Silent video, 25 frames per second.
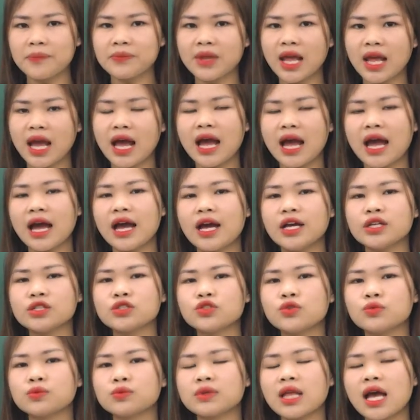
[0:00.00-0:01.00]
À,
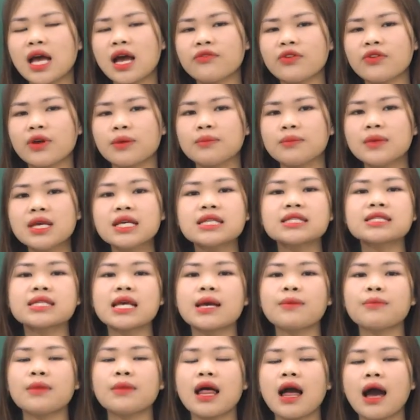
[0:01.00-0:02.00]
chúng ta phải biết
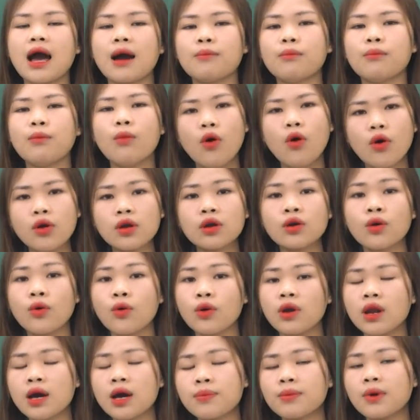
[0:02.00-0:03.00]
xem là mỗi
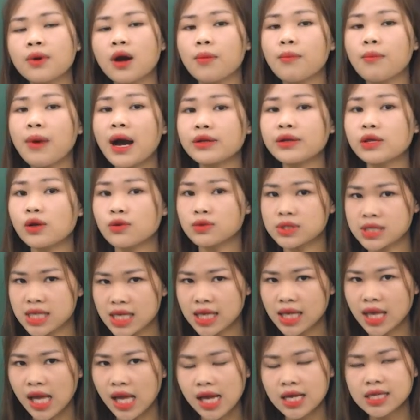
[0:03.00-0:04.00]
khối lớp có bao nhiêu học
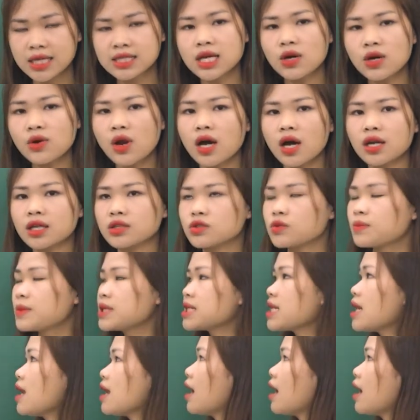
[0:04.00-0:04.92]
sinh. Sau đó thì chúng mình sẽ